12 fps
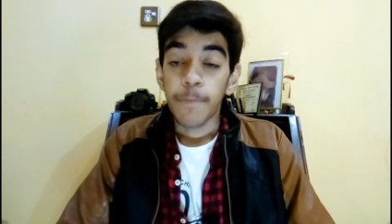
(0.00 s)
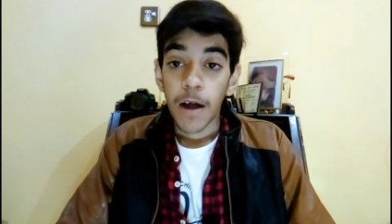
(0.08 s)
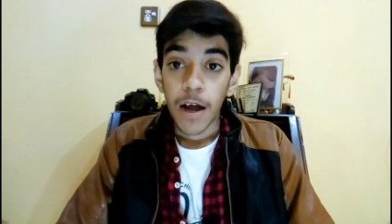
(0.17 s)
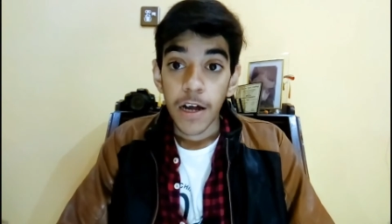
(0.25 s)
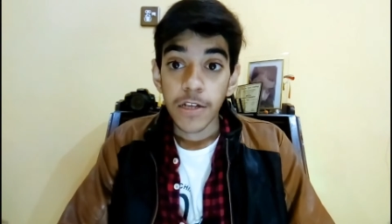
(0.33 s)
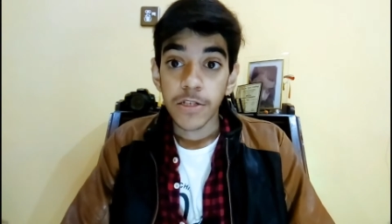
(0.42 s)

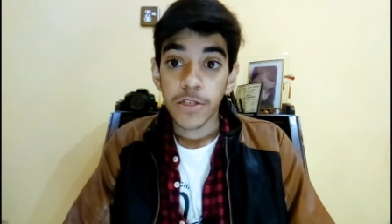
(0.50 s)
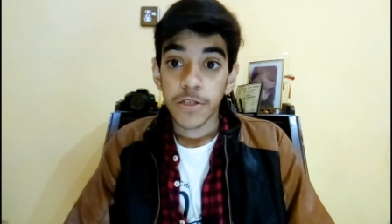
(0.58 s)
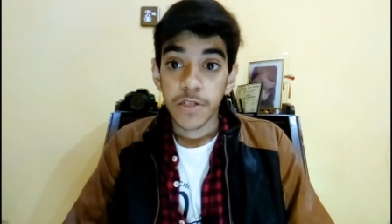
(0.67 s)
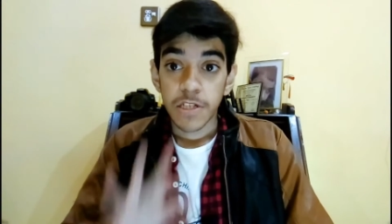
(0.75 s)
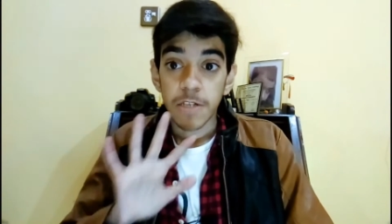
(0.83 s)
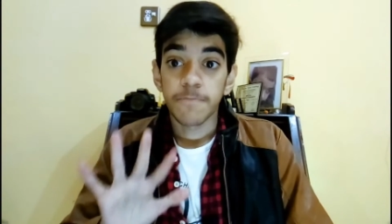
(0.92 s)
पाँच
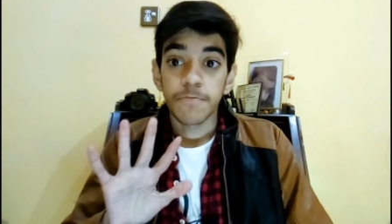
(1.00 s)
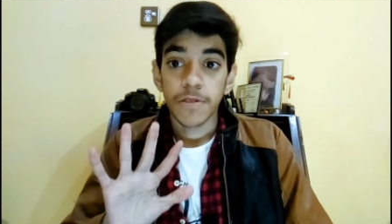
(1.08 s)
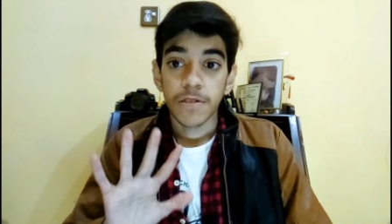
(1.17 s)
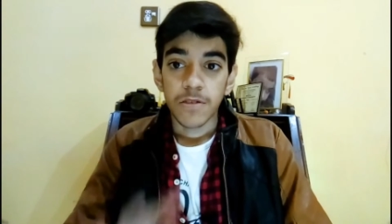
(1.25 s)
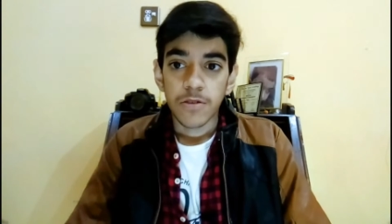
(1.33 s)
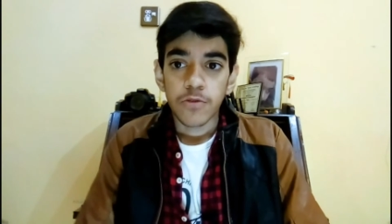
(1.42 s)

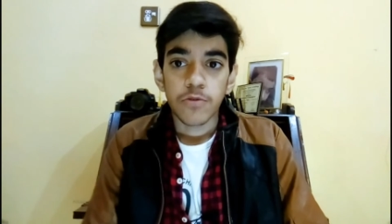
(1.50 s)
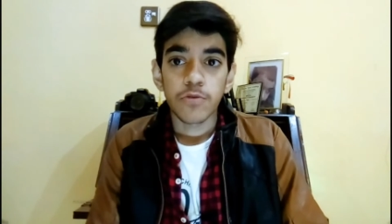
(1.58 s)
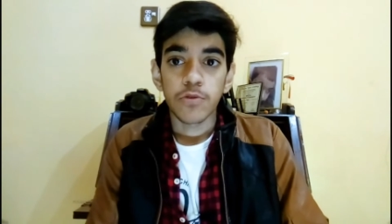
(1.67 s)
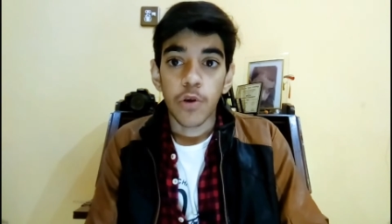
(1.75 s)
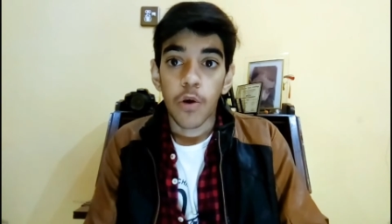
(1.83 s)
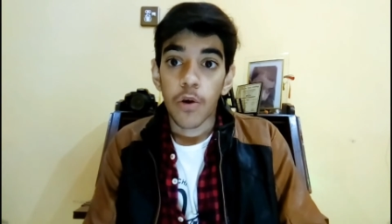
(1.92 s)
टिप्स टू
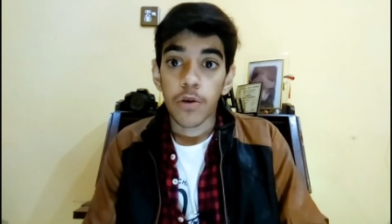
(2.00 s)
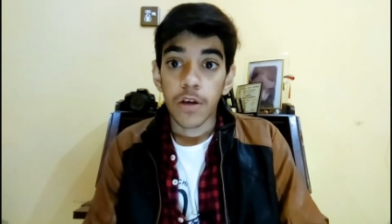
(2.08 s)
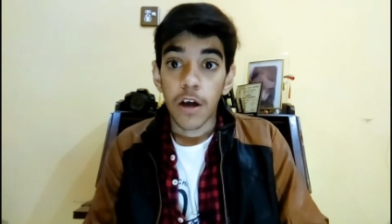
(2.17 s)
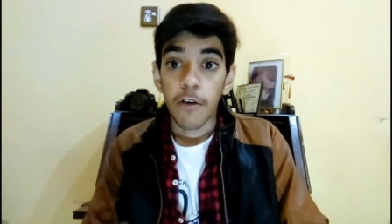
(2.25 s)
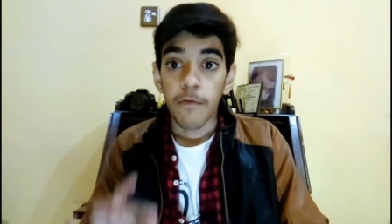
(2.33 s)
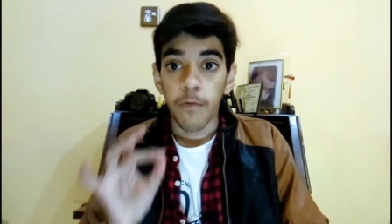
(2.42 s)
रिकॉर्ड
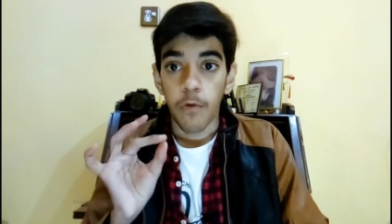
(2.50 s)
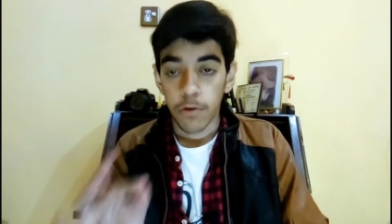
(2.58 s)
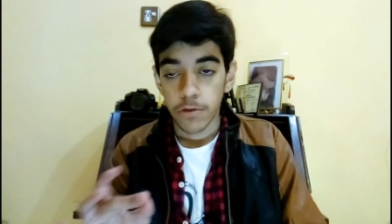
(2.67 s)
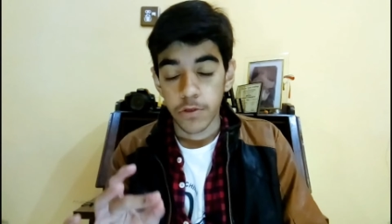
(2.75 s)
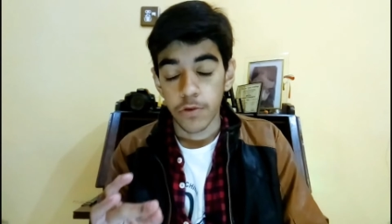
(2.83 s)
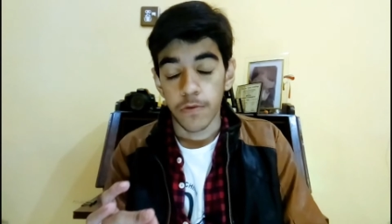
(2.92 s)
अ
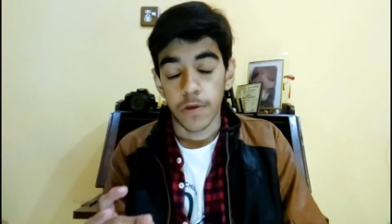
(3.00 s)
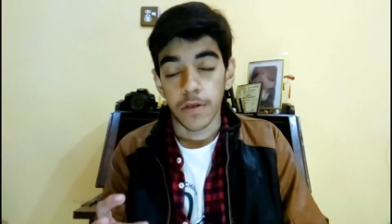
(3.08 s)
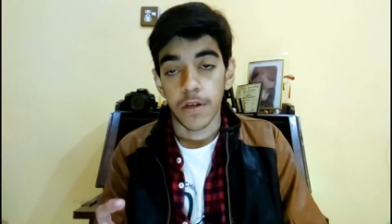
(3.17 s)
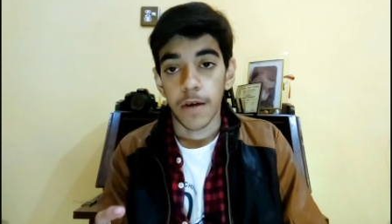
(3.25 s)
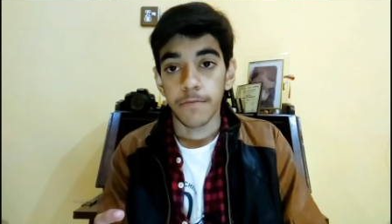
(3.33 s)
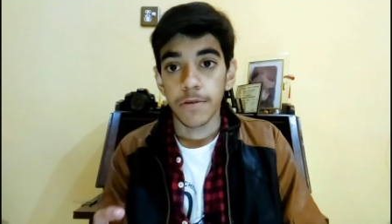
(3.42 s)
वॉइस
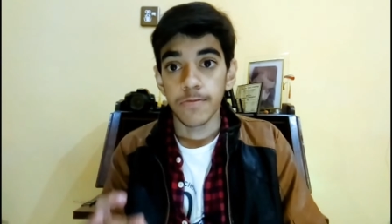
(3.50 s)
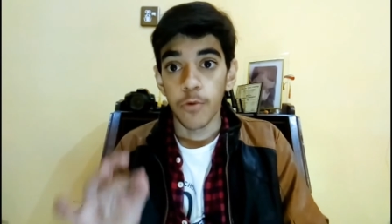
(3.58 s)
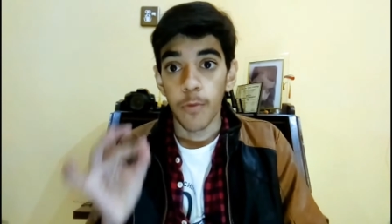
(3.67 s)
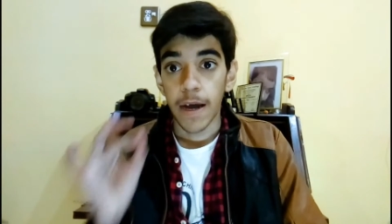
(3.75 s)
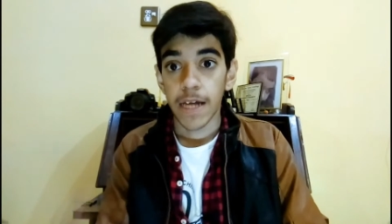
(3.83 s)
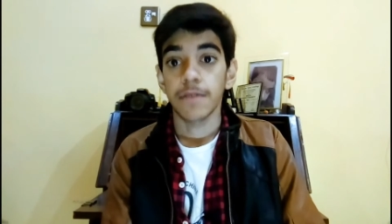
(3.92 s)
ओवर अब ये
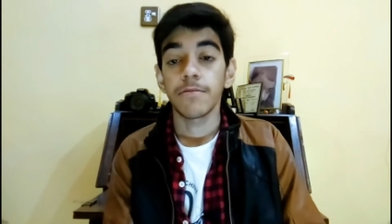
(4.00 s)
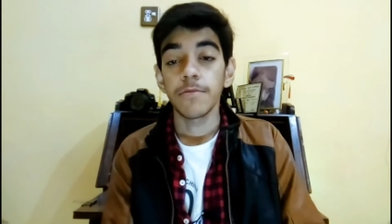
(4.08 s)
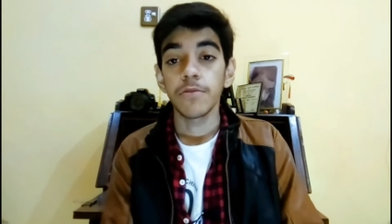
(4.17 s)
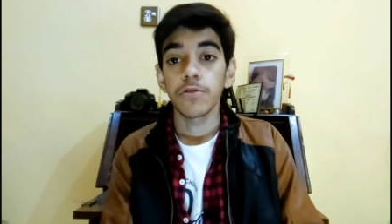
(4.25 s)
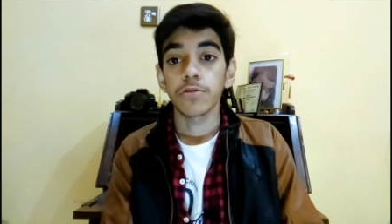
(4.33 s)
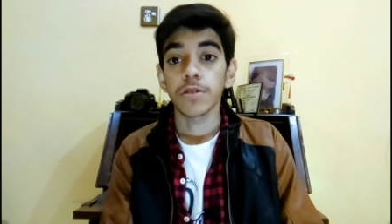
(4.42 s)
मोबाइल में
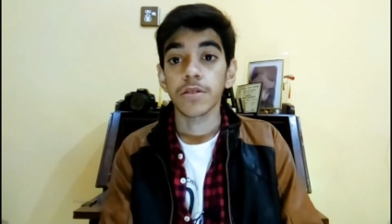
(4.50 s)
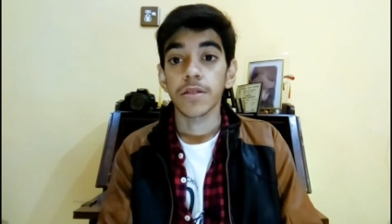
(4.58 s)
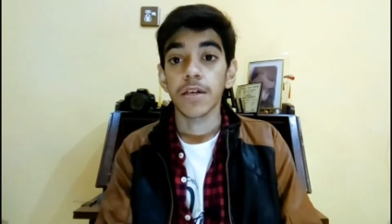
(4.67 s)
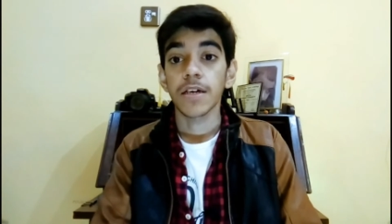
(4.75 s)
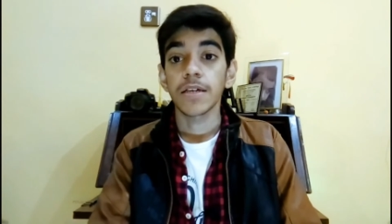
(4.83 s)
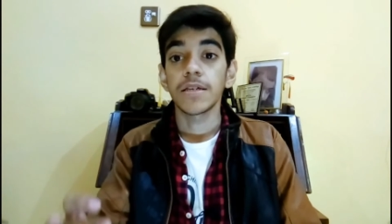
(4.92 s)
भी हो
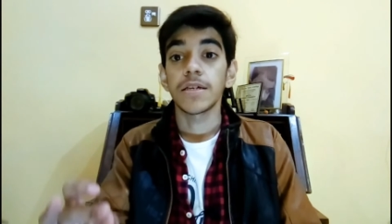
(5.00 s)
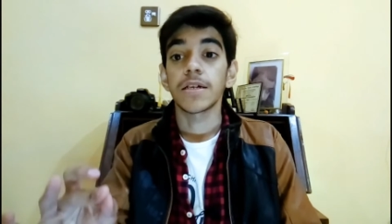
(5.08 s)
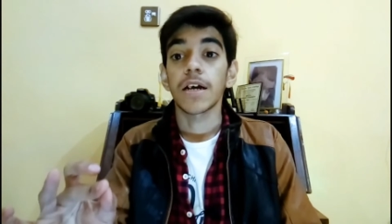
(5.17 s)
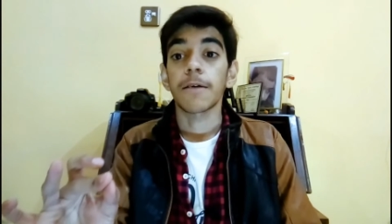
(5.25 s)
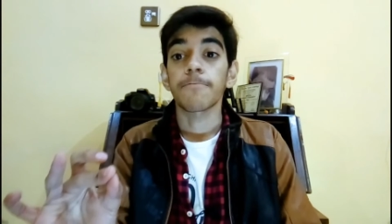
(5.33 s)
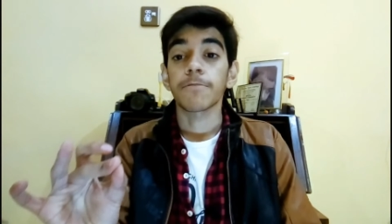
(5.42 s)
सकता है
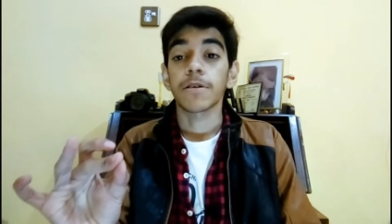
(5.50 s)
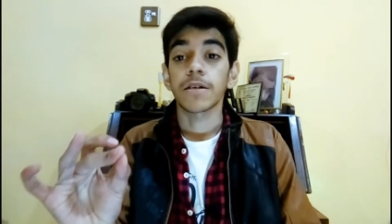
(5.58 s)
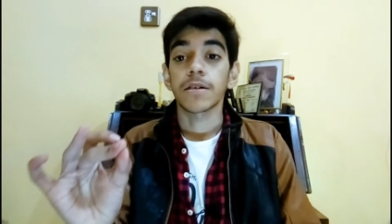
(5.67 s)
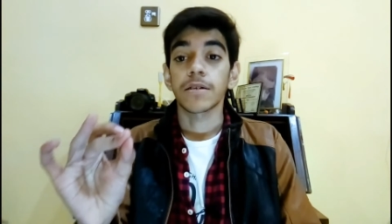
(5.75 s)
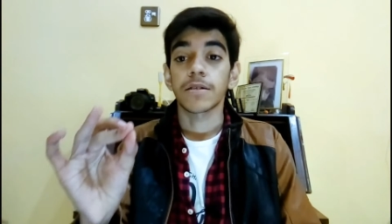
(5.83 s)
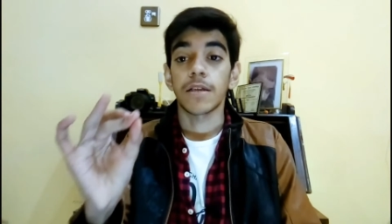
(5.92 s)
ये
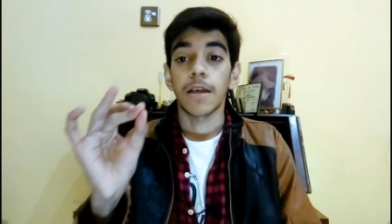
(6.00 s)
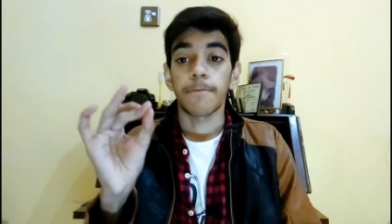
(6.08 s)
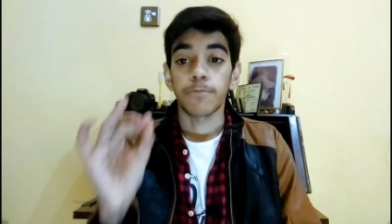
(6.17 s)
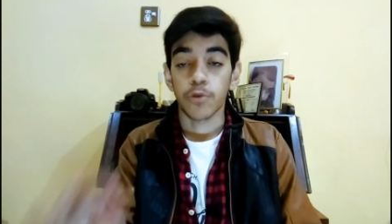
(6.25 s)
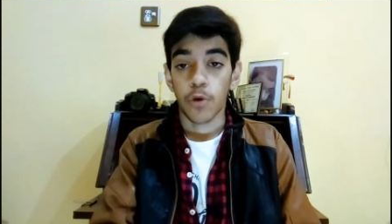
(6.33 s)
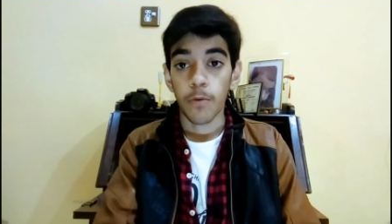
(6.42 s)
आपके
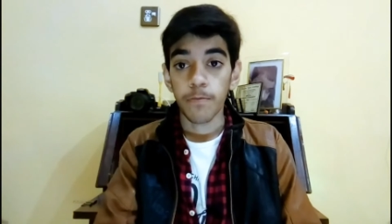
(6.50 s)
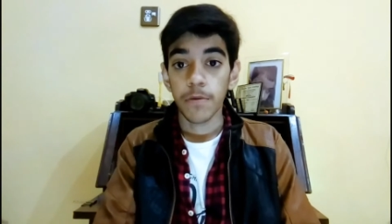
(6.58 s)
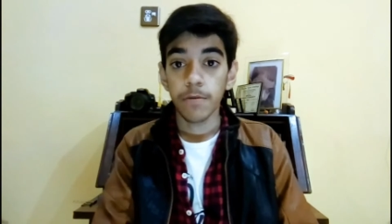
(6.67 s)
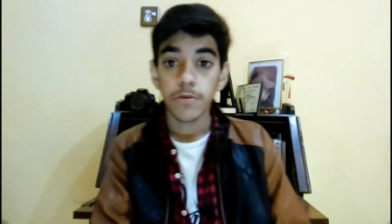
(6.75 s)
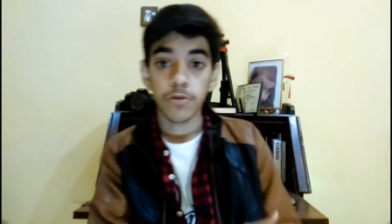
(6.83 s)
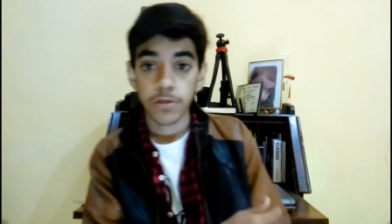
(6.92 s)
लैपटॉप
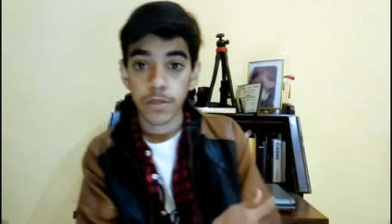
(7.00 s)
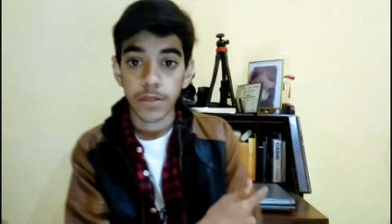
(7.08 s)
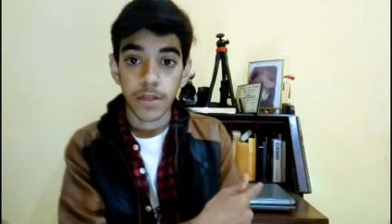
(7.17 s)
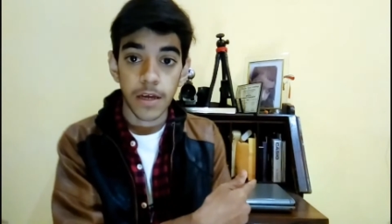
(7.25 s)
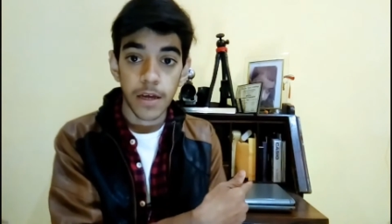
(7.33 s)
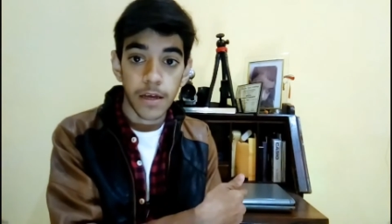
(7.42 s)
में भी हो
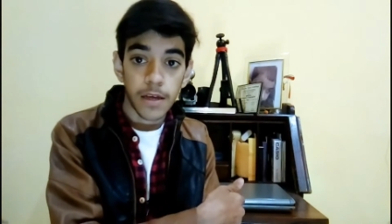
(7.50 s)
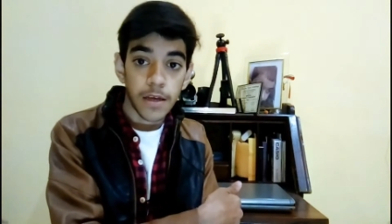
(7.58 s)
सकता है